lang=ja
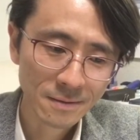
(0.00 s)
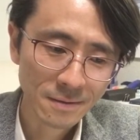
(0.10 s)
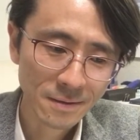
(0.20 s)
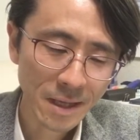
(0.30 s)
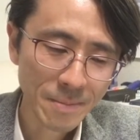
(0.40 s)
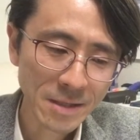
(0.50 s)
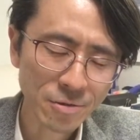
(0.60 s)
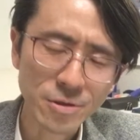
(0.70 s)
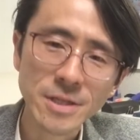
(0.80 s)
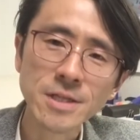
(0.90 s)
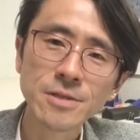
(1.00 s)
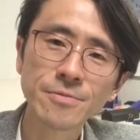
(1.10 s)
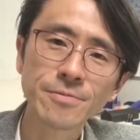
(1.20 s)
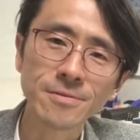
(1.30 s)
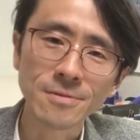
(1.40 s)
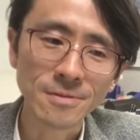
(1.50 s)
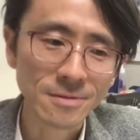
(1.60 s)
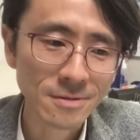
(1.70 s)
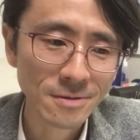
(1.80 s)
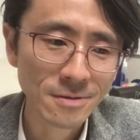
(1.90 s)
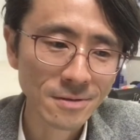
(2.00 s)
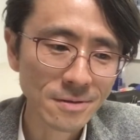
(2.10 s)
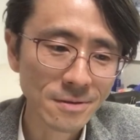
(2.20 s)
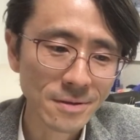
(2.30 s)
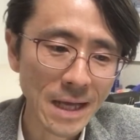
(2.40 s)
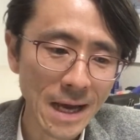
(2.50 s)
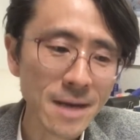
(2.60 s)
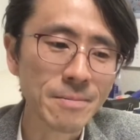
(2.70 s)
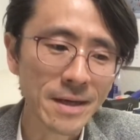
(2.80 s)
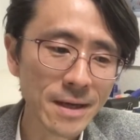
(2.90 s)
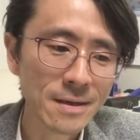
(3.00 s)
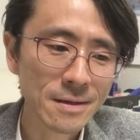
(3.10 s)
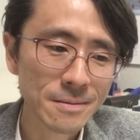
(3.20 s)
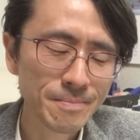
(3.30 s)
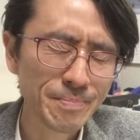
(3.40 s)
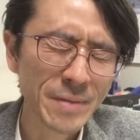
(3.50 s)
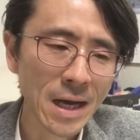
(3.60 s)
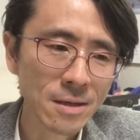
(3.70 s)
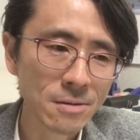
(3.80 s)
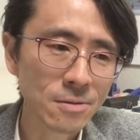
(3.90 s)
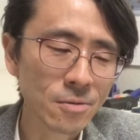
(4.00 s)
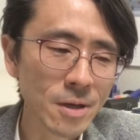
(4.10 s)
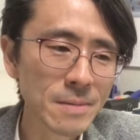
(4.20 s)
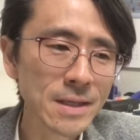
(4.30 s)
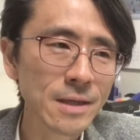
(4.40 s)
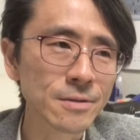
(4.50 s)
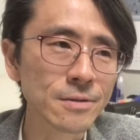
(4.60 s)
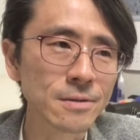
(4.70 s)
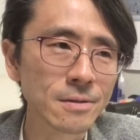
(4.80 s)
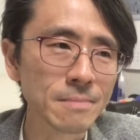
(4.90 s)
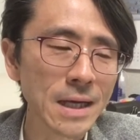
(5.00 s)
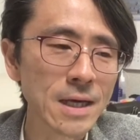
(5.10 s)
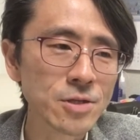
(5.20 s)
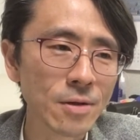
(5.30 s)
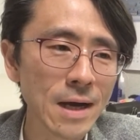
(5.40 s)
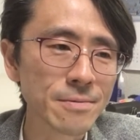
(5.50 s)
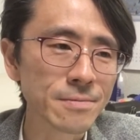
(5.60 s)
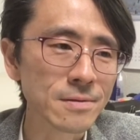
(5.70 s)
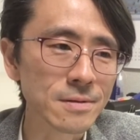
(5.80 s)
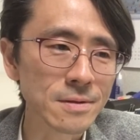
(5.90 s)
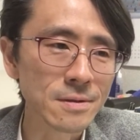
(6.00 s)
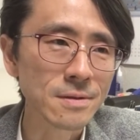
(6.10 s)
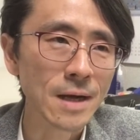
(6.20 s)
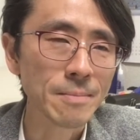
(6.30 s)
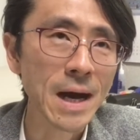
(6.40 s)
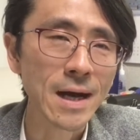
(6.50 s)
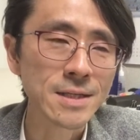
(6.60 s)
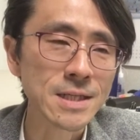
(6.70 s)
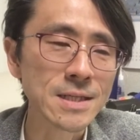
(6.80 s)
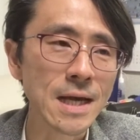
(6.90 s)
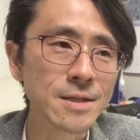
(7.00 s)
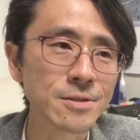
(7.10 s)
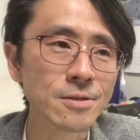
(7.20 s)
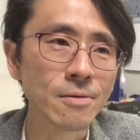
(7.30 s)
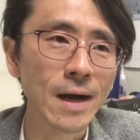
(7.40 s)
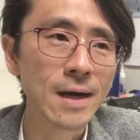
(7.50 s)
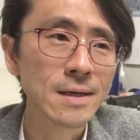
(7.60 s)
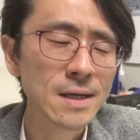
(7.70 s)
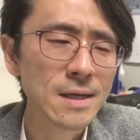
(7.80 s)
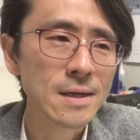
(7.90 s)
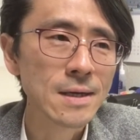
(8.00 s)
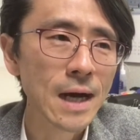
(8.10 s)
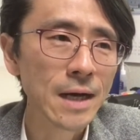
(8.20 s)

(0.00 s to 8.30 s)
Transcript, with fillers: デパートの新修復であればねあのこれまでの、まあ、現状回復っていうか、まあ、賃貸っていうのはあ